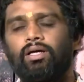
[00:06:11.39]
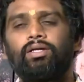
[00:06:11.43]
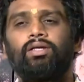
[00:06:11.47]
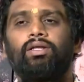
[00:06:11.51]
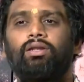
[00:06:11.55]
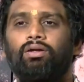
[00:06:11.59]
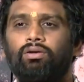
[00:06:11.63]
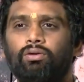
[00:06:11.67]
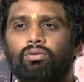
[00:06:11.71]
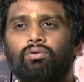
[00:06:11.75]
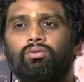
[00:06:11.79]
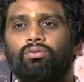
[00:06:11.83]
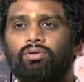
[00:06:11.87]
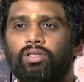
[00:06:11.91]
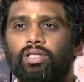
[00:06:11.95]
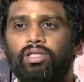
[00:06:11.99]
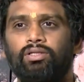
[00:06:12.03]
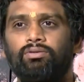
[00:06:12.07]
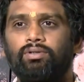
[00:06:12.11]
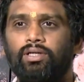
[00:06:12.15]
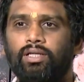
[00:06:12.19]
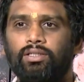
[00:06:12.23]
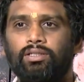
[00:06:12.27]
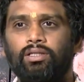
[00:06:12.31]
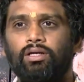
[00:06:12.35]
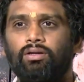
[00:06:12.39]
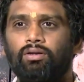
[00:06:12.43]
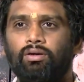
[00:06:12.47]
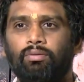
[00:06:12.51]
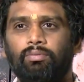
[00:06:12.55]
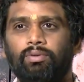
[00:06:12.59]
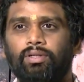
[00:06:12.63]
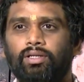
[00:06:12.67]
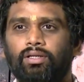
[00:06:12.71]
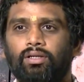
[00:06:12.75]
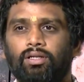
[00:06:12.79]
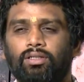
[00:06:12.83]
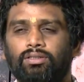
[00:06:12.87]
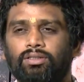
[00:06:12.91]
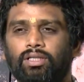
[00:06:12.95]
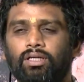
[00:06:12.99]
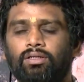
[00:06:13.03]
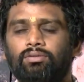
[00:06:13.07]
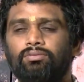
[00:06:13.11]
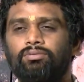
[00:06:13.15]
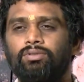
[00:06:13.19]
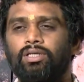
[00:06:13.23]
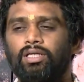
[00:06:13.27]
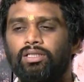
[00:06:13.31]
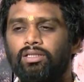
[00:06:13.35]
இருக்கணும் எதுவாக இருந்தாலும் அப்படின்றது தான்
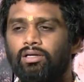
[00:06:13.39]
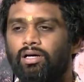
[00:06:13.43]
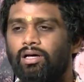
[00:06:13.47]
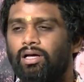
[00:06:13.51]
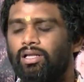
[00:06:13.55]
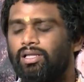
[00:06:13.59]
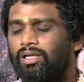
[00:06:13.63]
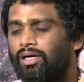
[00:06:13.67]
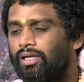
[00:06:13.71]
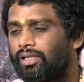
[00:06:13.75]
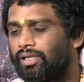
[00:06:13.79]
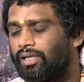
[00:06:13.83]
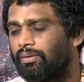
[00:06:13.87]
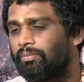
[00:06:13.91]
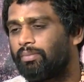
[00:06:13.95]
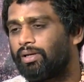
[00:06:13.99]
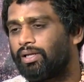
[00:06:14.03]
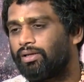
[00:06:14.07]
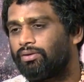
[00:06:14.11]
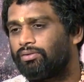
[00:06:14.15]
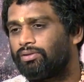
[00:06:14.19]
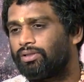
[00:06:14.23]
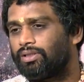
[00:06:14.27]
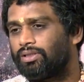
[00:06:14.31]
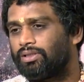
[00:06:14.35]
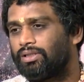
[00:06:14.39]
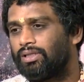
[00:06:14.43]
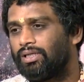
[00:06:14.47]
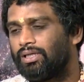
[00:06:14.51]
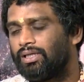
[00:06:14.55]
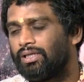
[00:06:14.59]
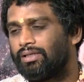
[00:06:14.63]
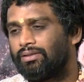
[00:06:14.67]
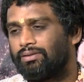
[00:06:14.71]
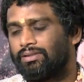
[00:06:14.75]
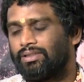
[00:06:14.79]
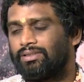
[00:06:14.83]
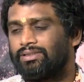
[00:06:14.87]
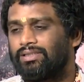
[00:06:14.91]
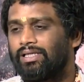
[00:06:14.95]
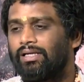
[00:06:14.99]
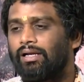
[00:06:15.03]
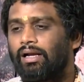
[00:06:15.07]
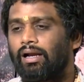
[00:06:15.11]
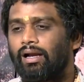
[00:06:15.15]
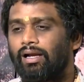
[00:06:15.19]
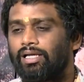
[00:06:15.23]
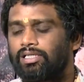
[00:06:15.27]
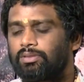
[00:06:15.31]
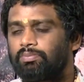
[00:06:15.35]
அது அது அதே மாதிரி வந்து இந்த
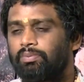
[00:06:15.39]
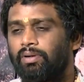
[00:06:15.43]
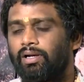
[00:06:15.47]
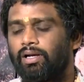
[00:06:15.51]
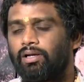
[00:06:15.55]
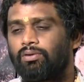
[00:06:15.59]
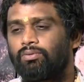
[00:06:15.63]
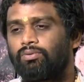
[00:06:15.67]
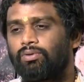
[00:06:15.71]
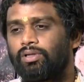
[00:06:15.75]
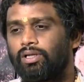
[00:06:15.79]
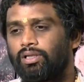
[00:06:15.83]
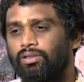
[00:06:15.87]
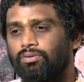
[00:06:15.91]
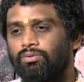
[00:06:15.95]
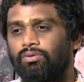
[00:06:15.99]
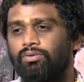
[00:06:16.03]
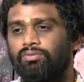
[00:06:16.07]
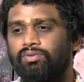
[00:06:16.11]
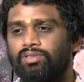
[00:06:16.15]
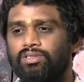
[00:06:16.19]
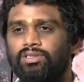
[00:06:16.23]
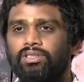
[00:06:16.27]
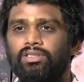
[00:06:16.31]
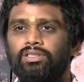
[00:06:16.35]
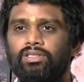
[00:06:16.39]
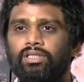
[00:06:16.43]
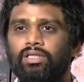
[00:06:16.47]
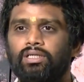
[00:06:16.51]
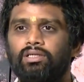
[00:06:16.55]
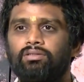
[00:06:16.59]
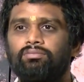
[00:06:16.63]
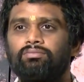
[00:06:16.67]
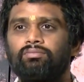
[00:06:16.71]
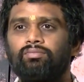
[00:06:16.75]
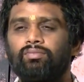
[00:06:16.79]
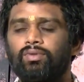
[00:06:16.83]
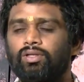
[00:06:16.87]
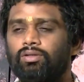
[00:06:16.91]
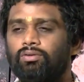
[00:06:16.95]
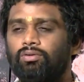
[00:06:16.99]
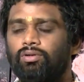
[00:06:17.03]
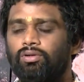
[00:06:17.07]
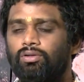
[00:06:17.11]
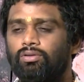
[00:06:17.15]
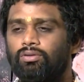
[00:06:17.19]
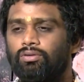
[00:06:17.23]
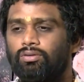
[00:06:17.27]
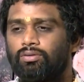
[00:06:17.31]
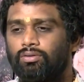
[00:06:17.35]
ஜென்ரலைஸ் பண்ணக்கூடாது ஒரு விஷயத்த
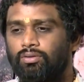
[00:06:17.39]
ஒரு